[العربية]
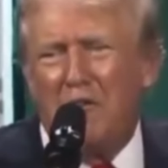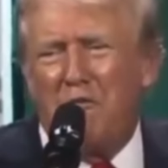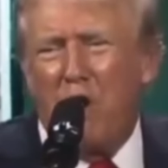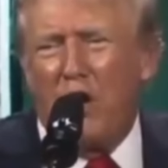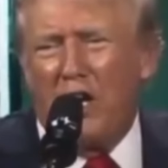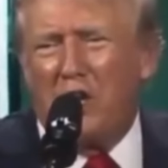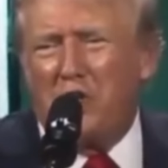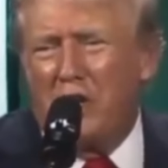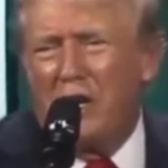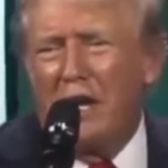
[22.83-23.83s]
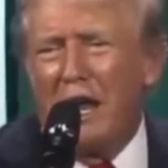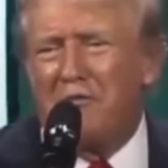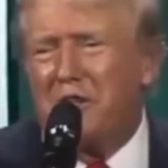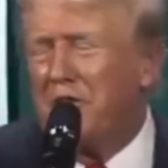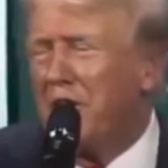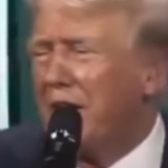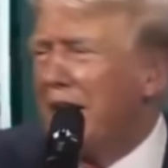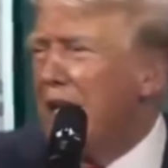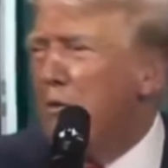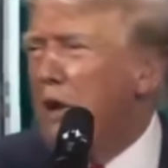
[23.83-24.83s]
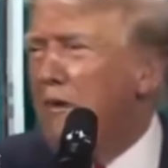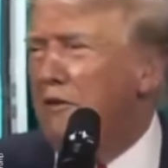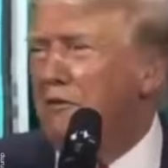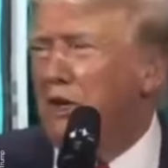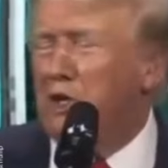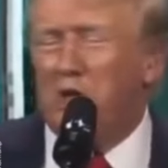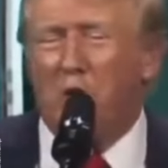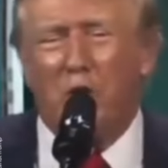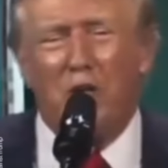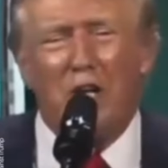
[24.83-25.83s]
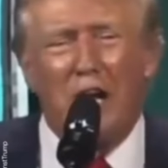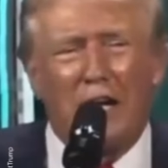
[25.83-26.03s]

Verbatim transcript: In four years you don't have to vote again. We'll have it fixed so good you're